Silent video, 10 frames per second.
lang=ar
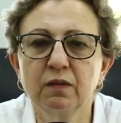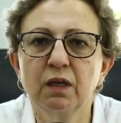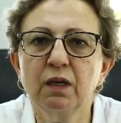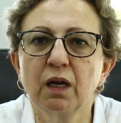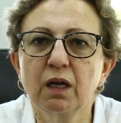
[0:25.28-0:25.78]

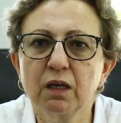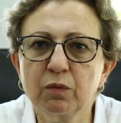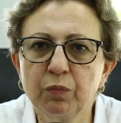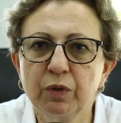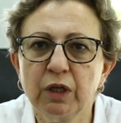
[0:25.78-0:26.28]
ديال
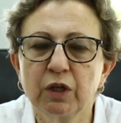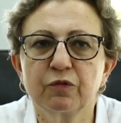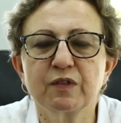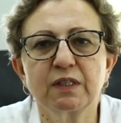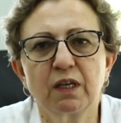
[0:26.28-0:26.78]
العقرب
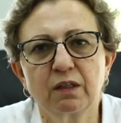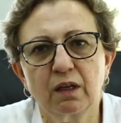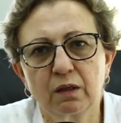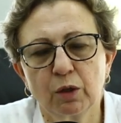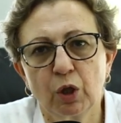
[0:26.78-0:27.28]
في
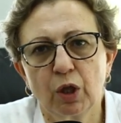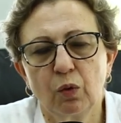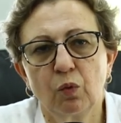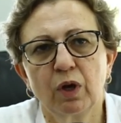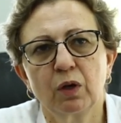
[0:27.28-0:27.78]
السنه
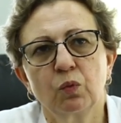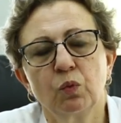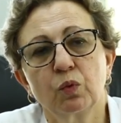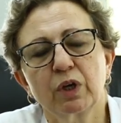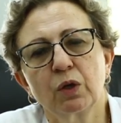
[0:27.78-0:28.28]

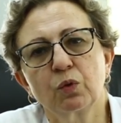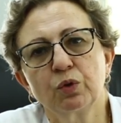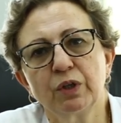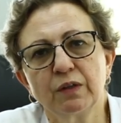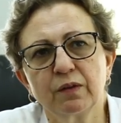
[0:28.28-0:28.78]

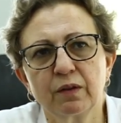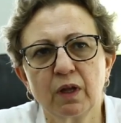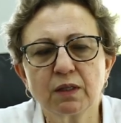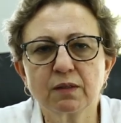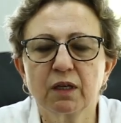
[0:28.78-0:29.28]
وكيكون
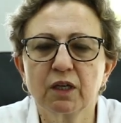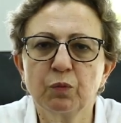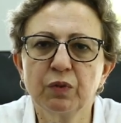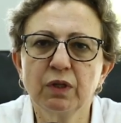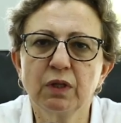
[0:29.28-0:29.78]
عندنا
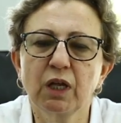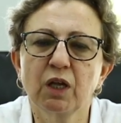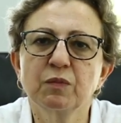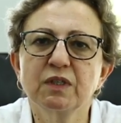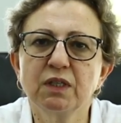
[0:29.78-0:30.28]
تقريبا
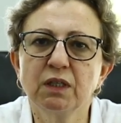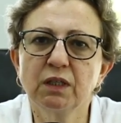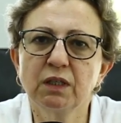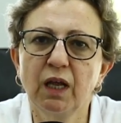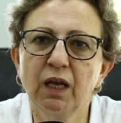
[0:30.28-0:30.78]

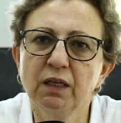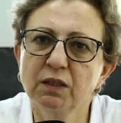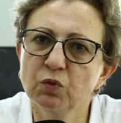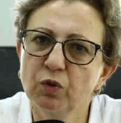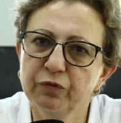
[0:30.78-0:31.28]
50
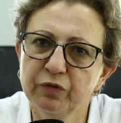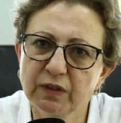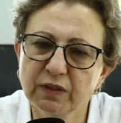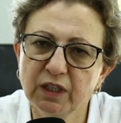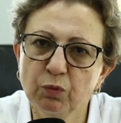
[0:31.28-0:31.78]
حاله
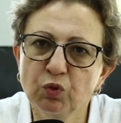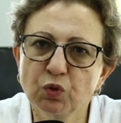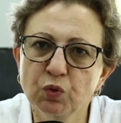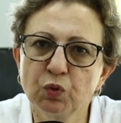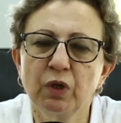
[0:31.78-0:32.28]
وفاه
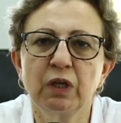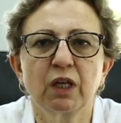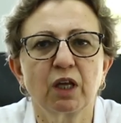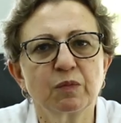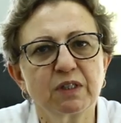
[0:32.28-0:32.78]
كيموتوا
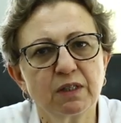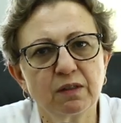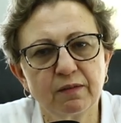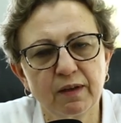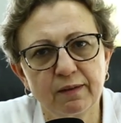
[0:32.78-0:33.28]

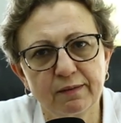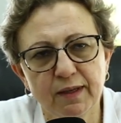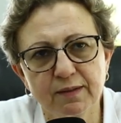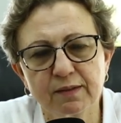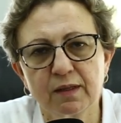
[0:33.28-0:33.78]
50 ديال
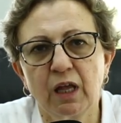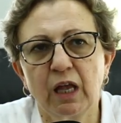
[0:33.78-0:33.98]
الناس